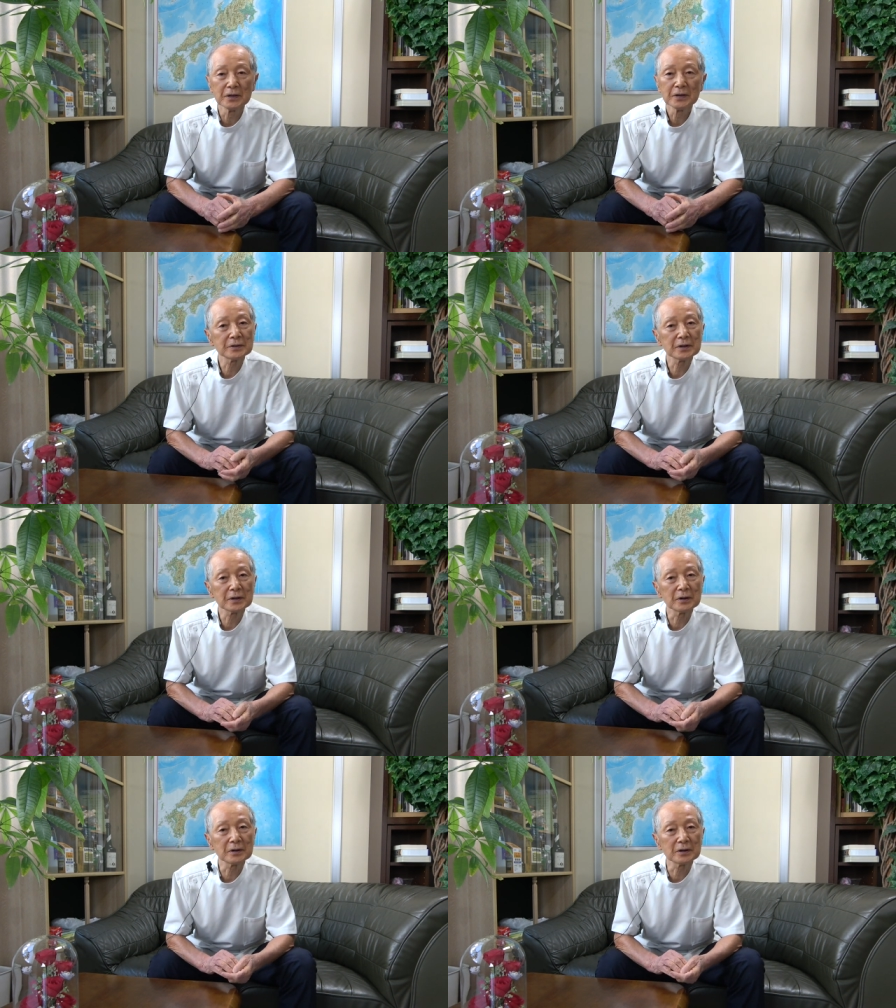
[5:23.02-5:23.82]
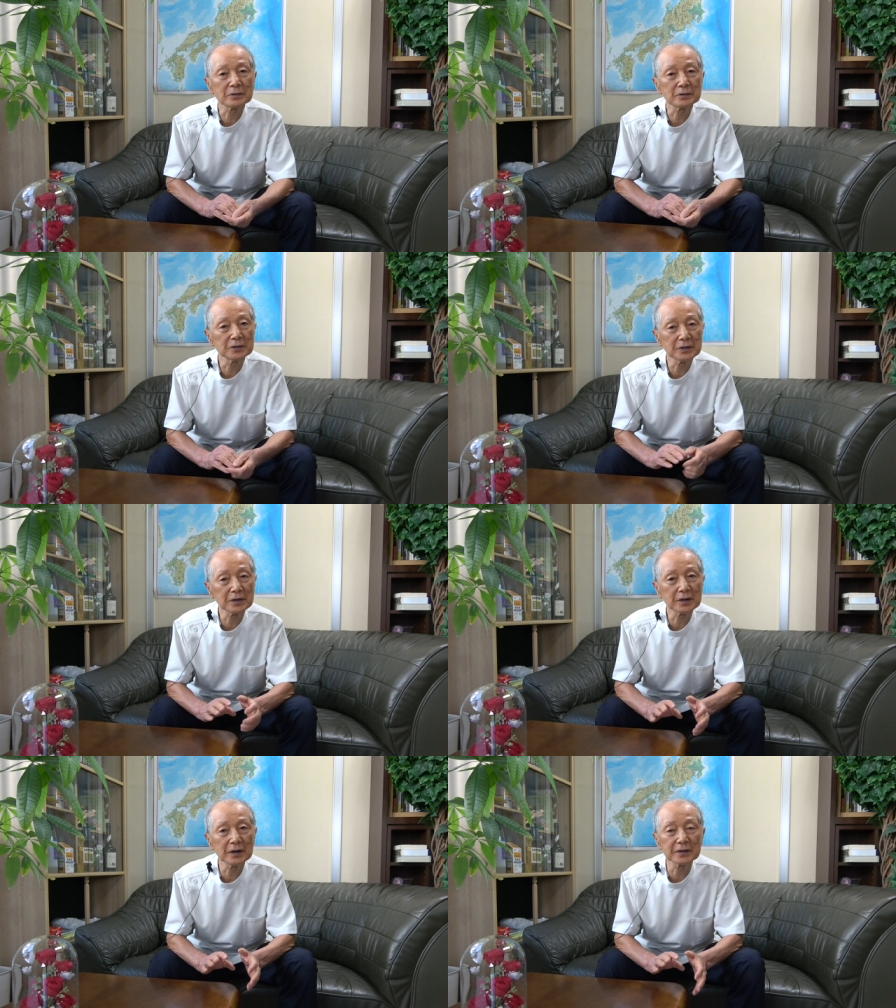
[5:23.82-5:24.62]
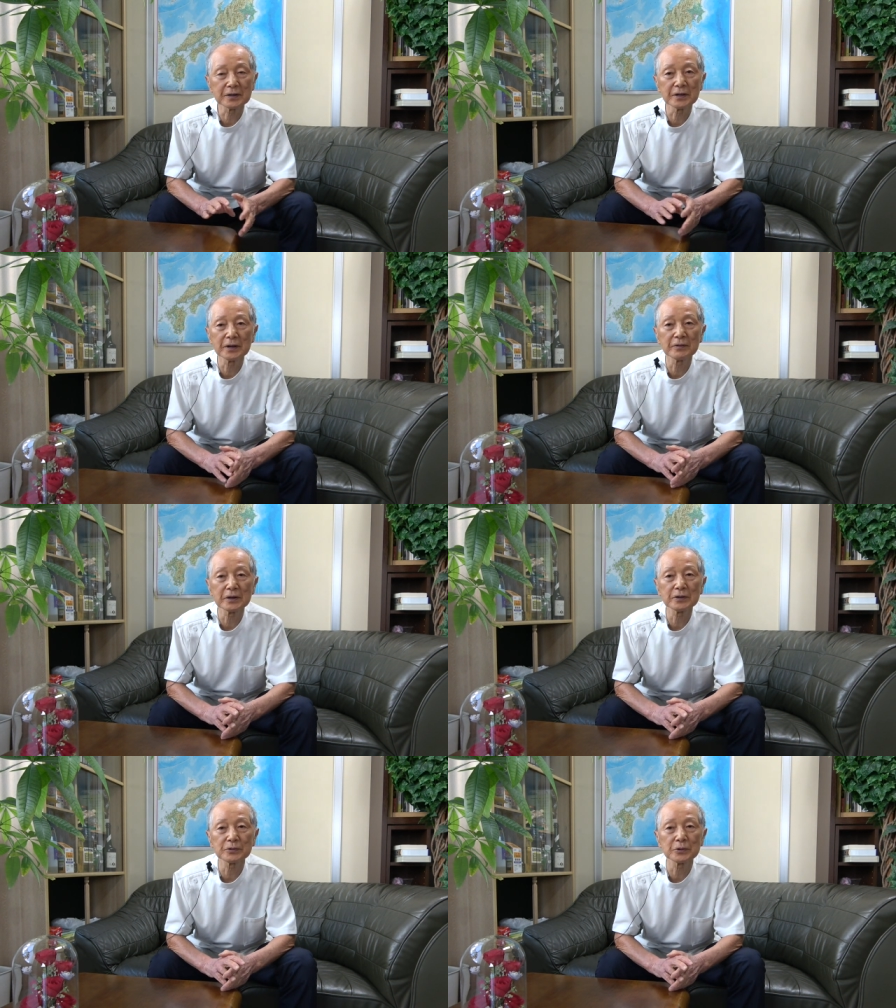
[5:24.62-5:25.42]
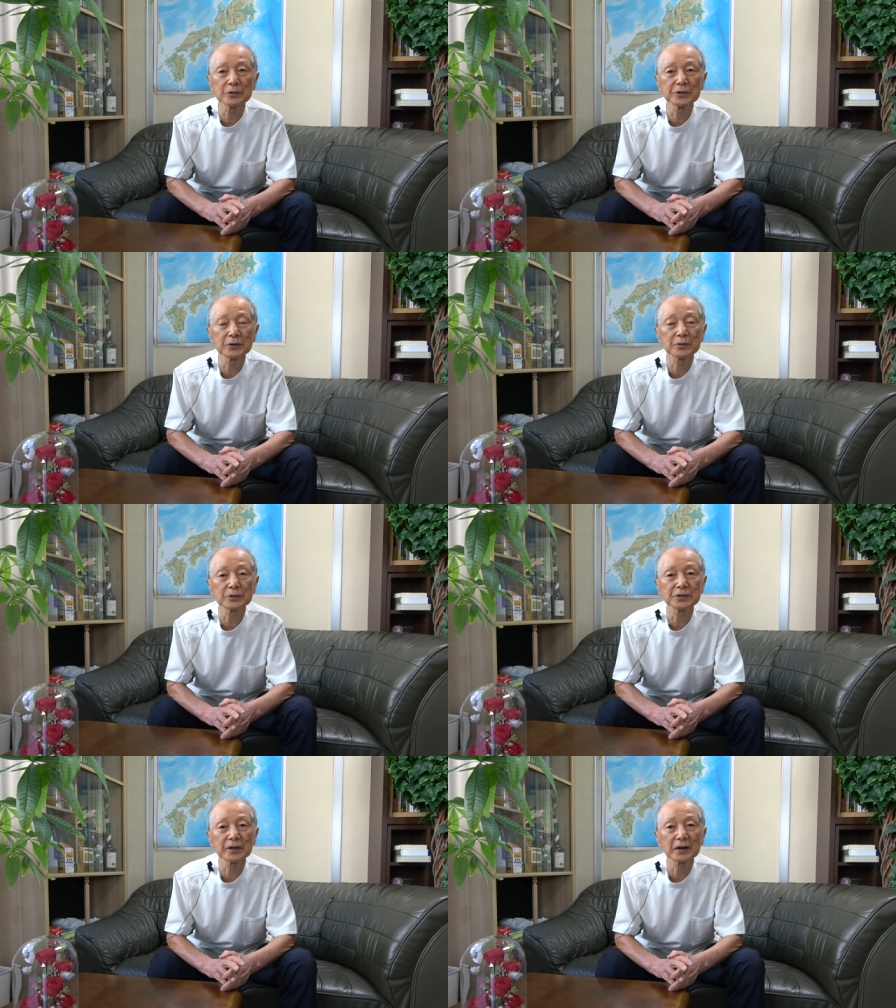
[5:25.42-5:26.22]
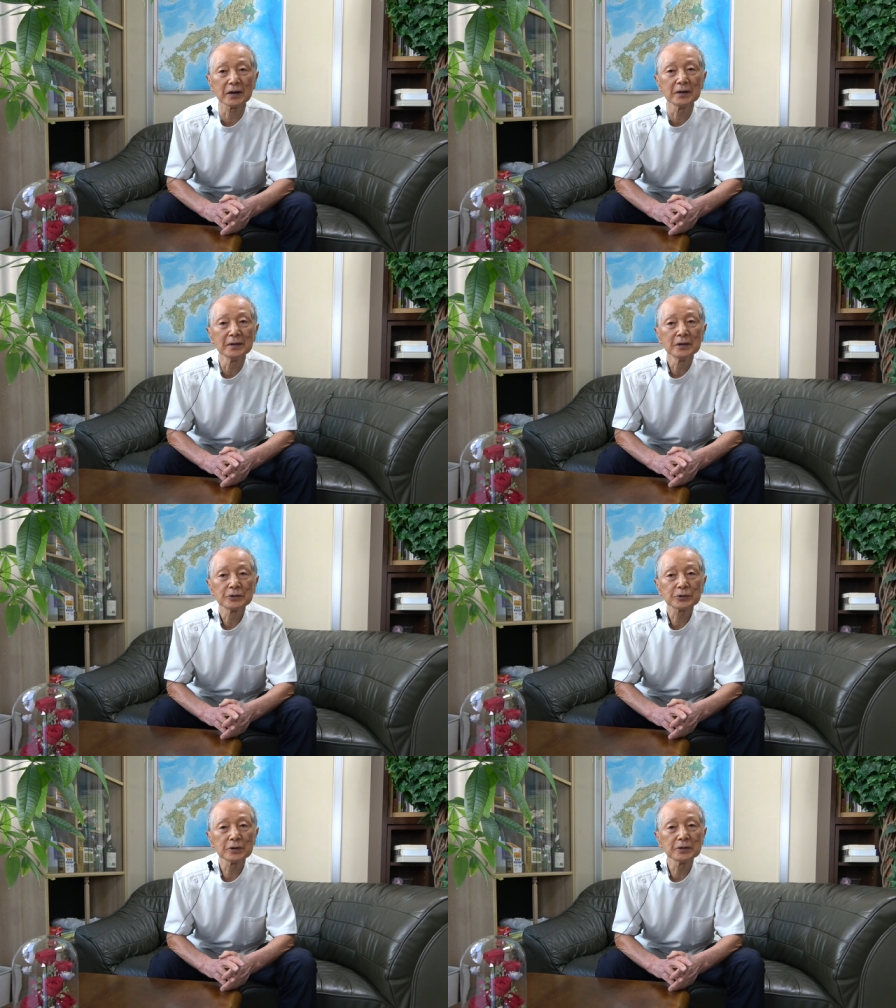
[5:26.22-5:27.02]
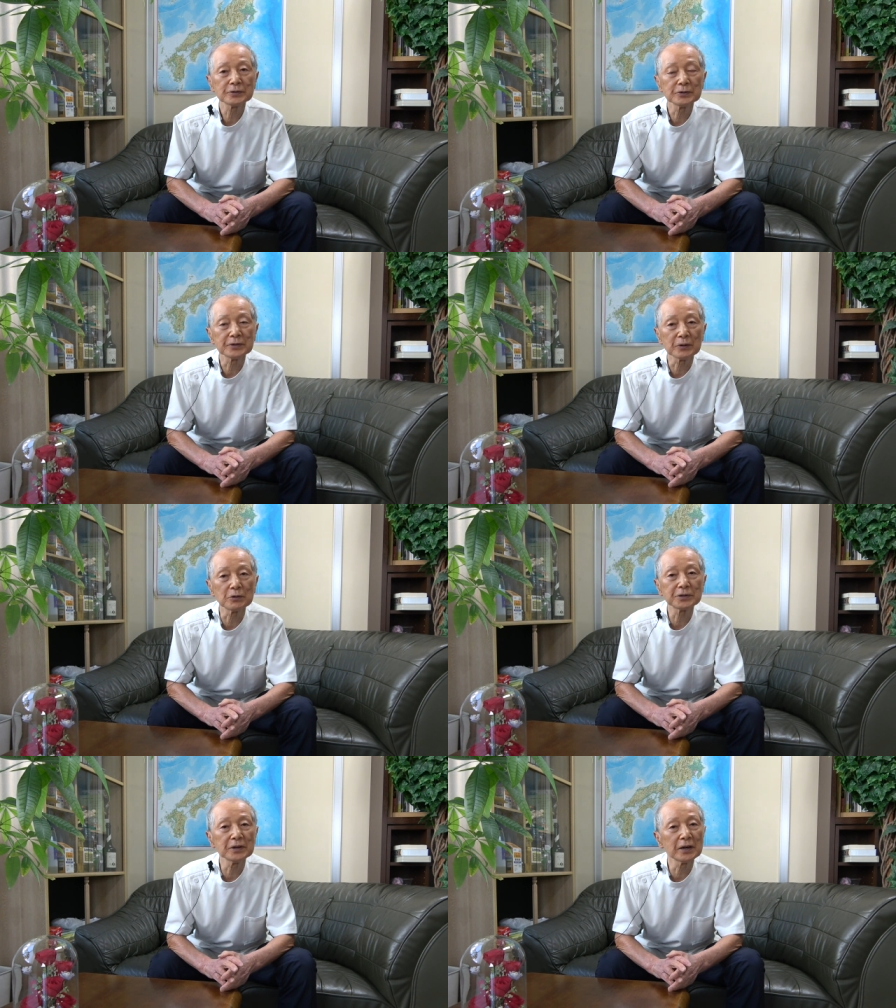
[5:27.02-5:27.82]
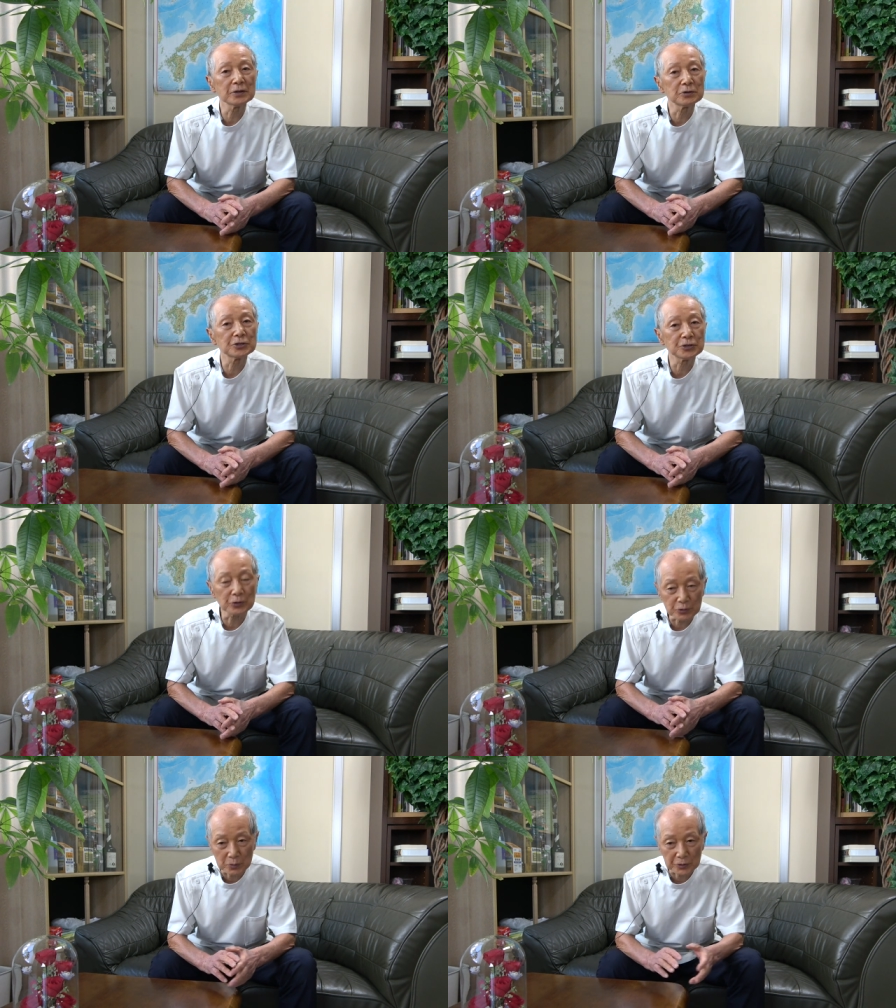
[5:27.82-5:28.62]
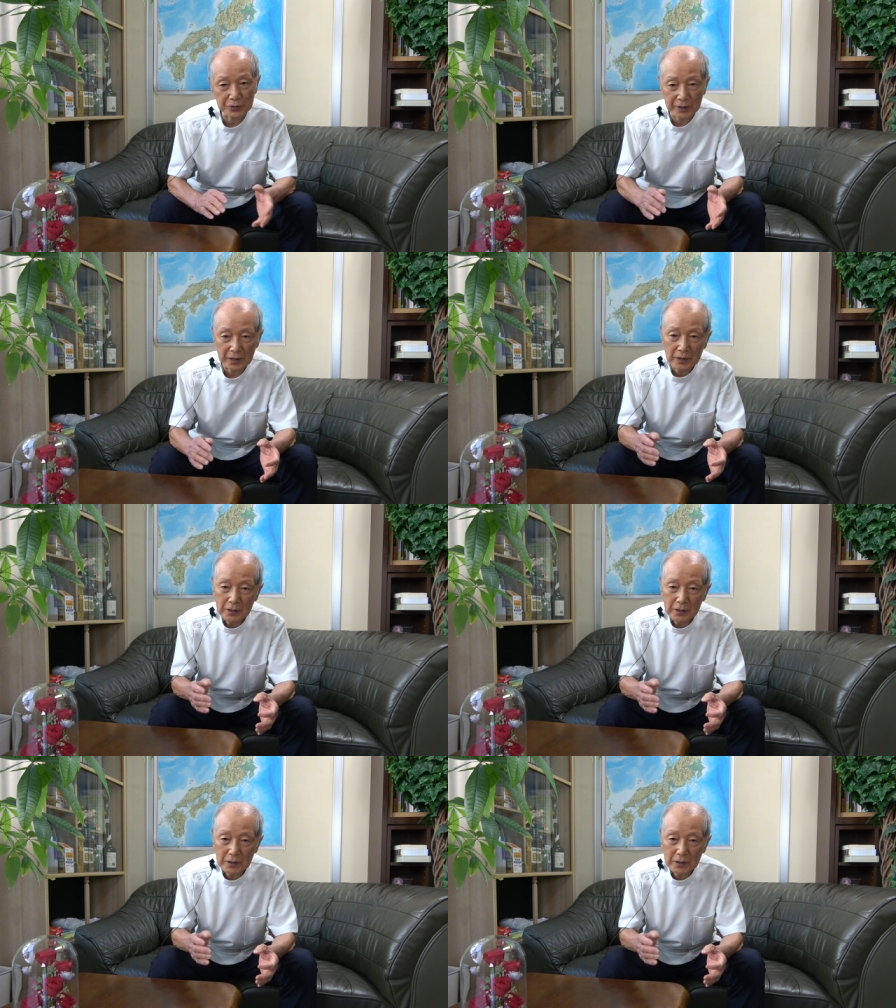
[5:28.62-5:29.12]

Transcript: うになんかあの人間関係でね悪いこと起きるとしたらそれについて起きないようにしようと思って